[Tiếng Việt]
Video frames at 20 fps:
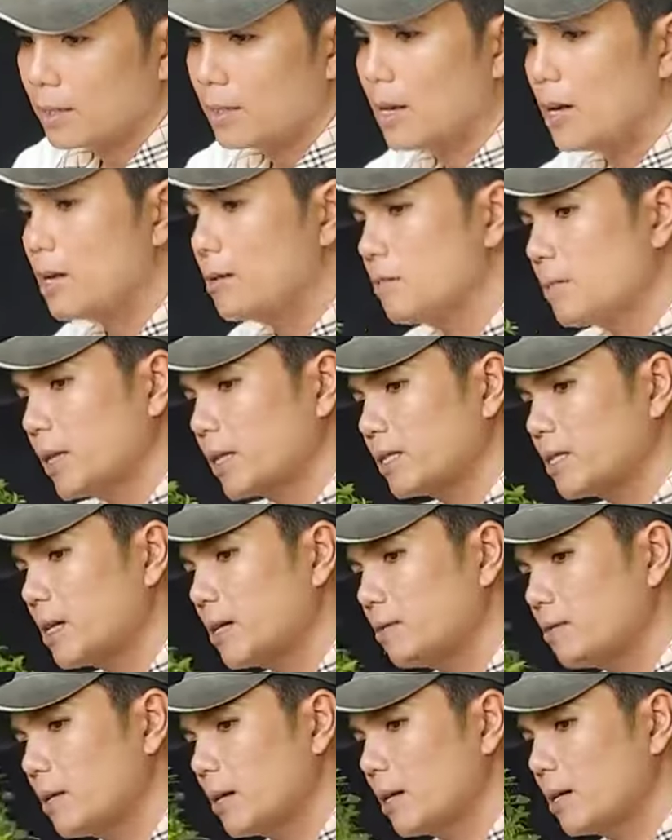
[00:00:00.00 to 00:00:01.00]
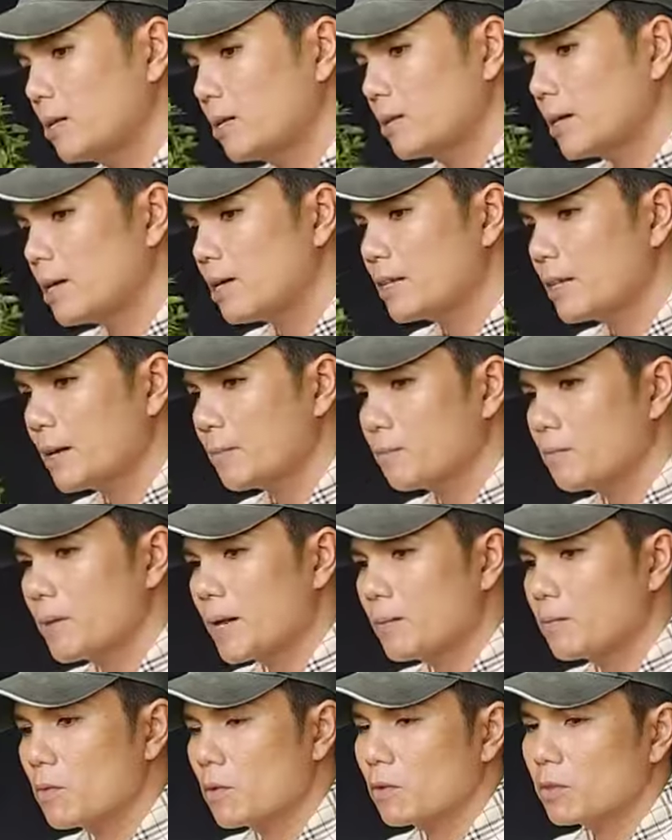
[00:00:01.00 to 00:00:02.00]
gân mạch chân bợ rồi rất đẹp
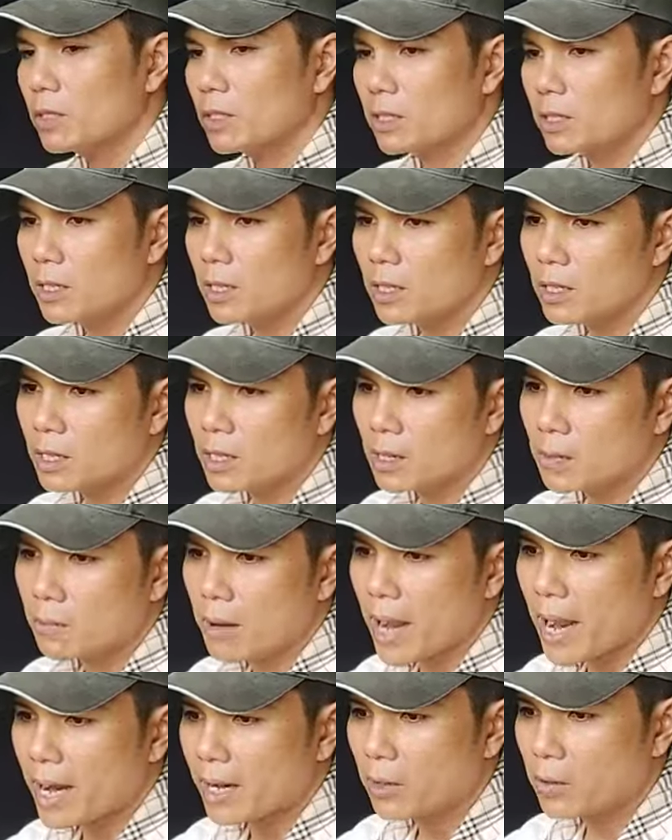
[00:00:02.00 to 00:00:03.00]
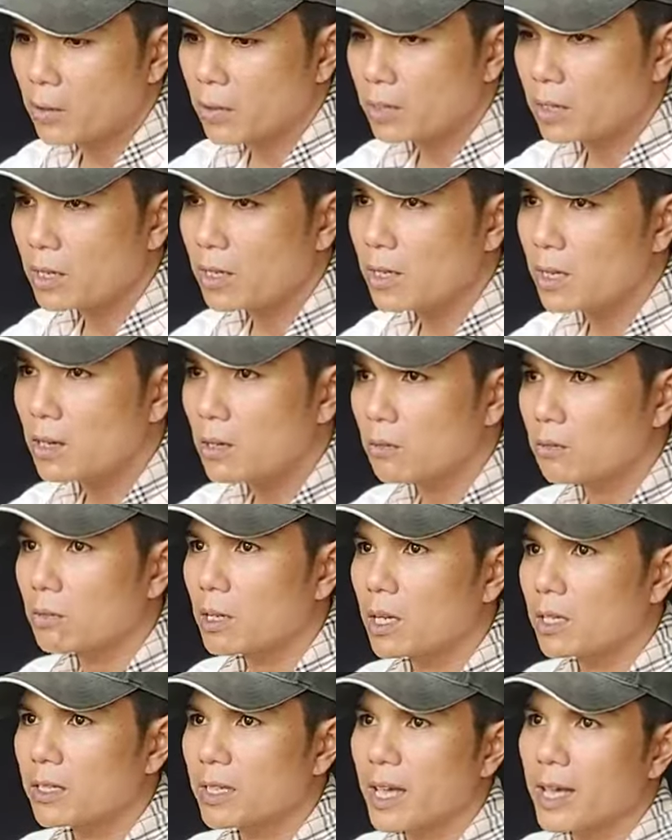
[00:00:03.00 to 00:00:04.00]
mang một cái tư thế rất là bài luôn rất là
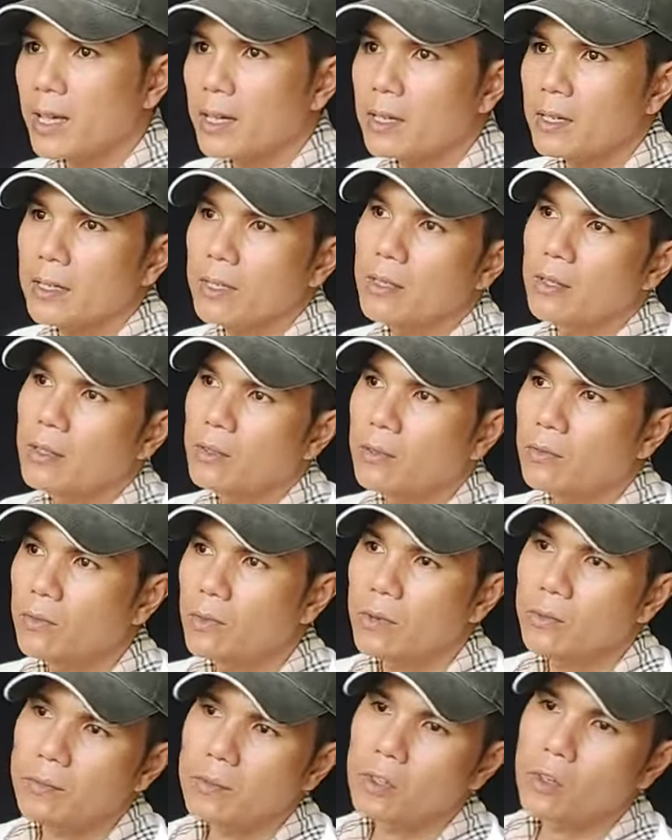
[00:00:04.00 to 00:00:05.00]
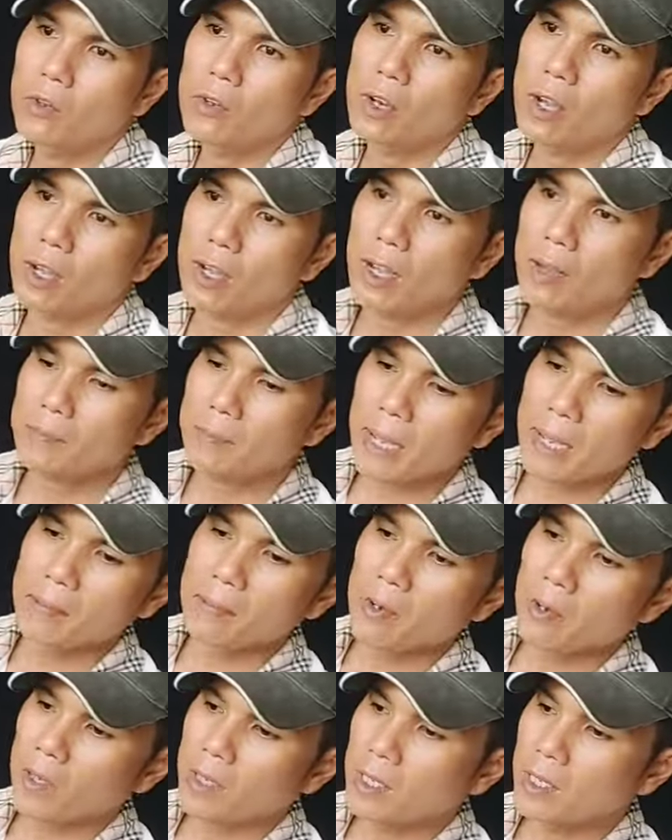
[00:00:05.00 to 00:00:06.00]
lùng lực nha hôm dù gần ấm
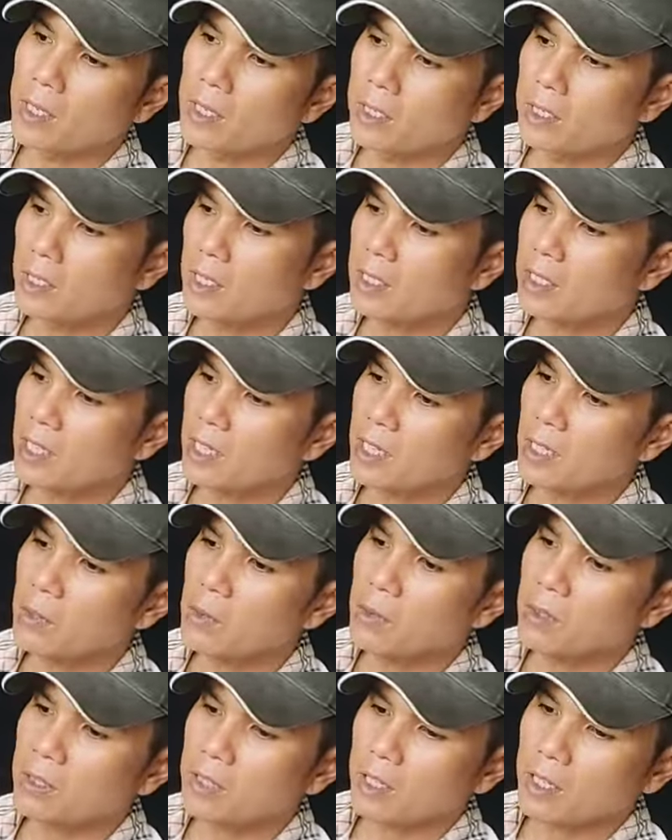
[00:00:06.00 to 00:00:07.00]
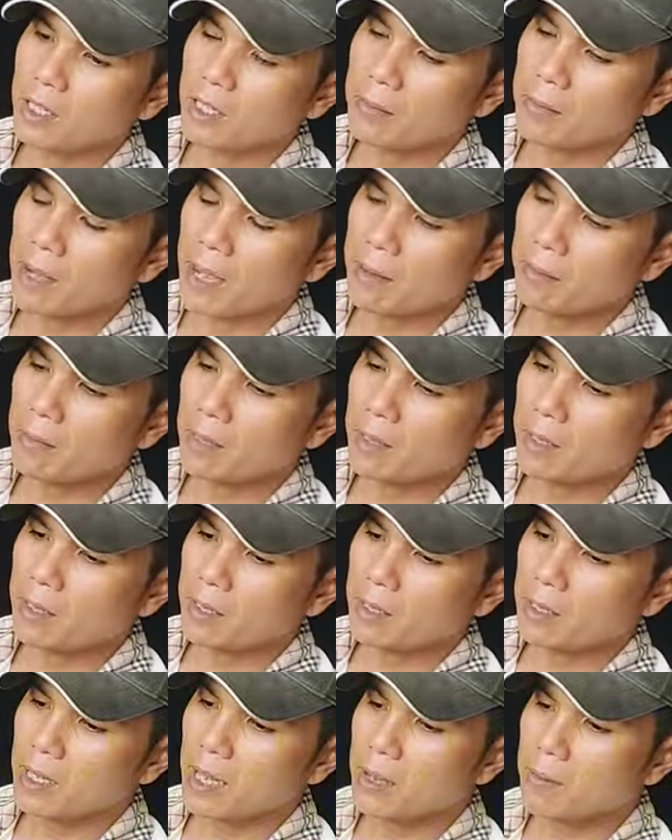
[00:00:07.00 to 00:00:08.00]
áp rồi chia sẻ quý anh chị các bạn
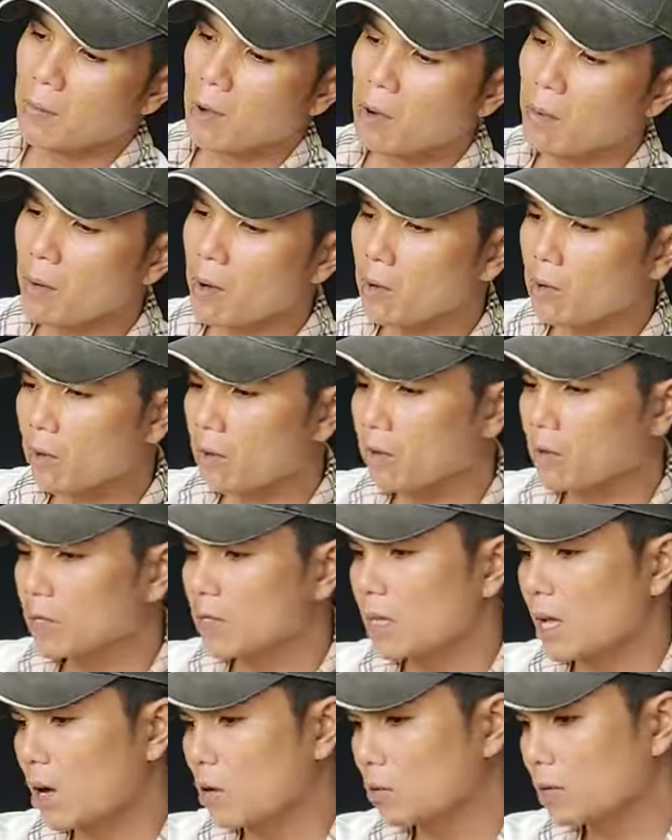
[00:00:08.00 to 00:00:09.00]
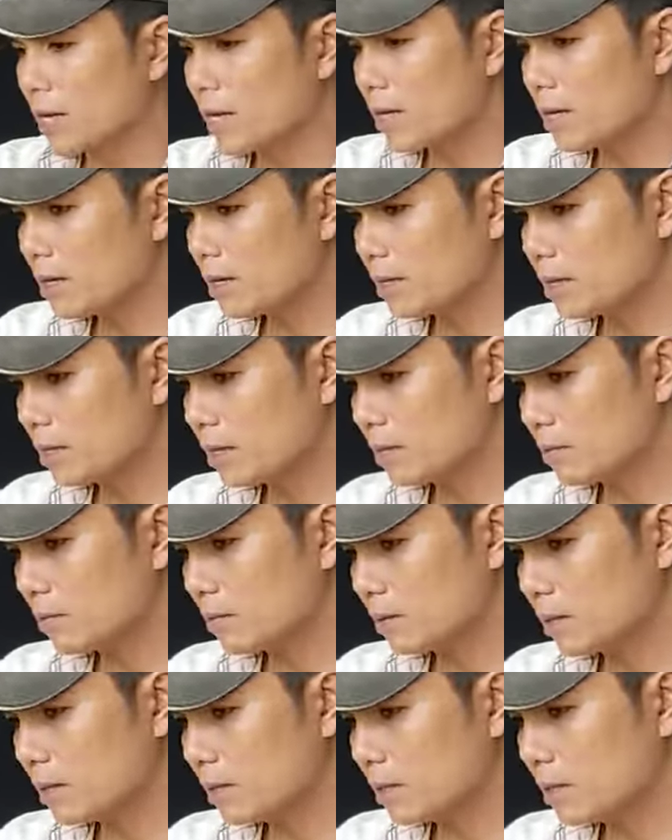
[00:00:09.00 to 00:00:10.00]
mình giá bó bầu không có chậu nha
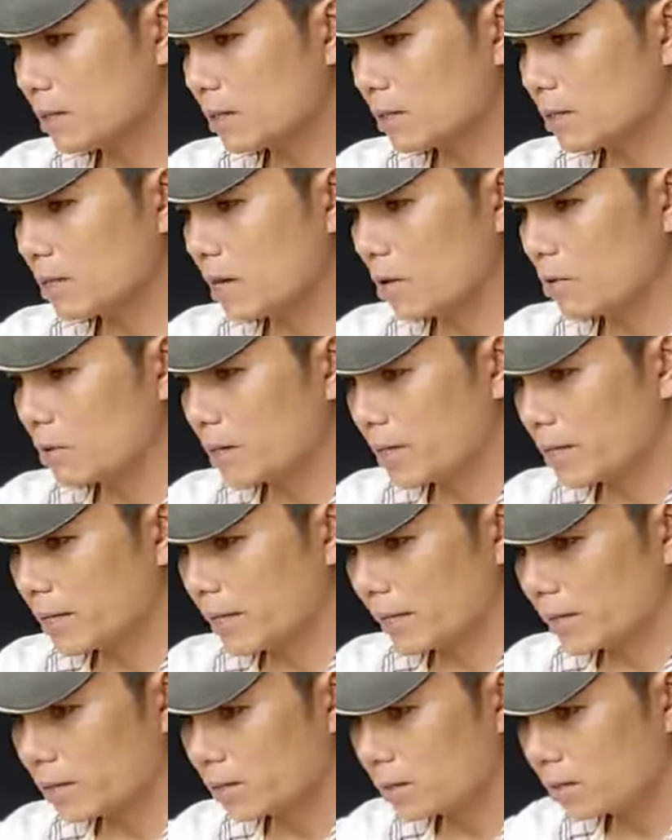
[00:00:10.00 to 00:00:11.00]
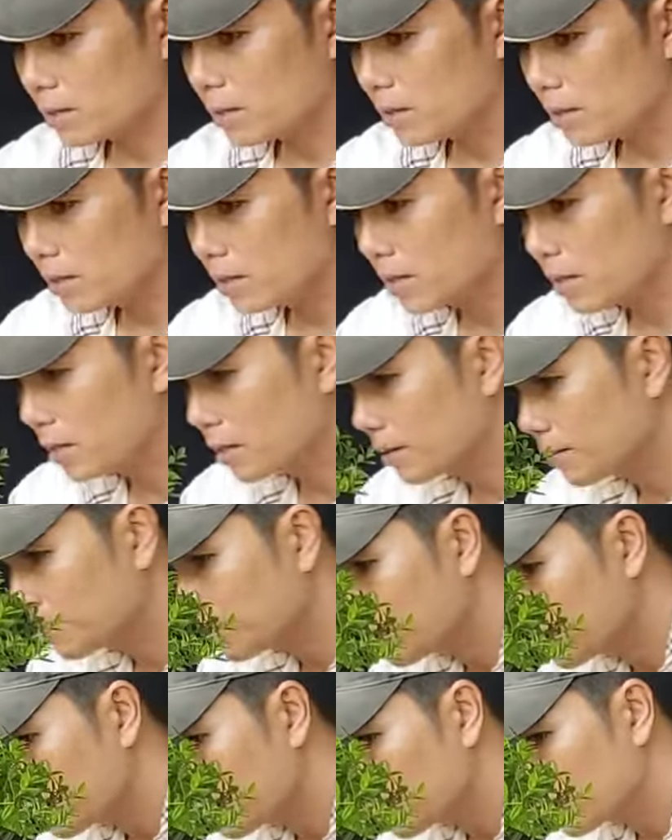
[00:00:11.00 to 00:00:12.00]
bởi vì cái chậu này nặng chuyến đi ờ,
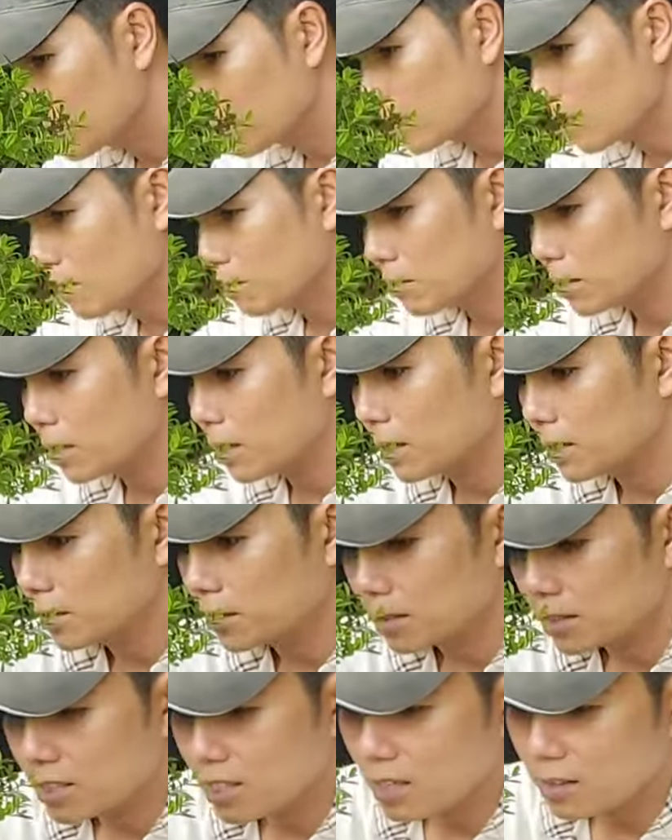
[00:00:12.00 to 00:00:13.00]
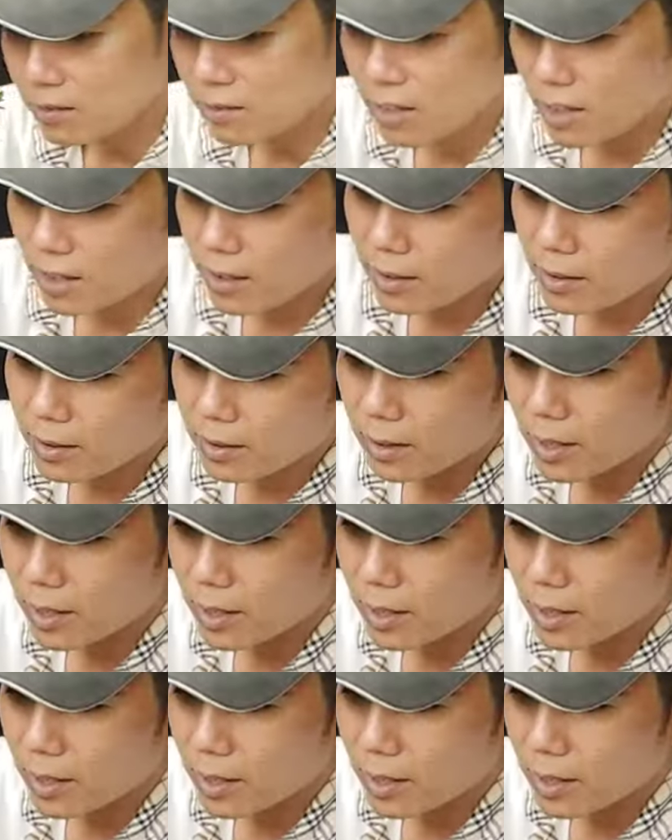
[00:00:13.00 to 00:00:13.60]
cầm cờn sửa vỡ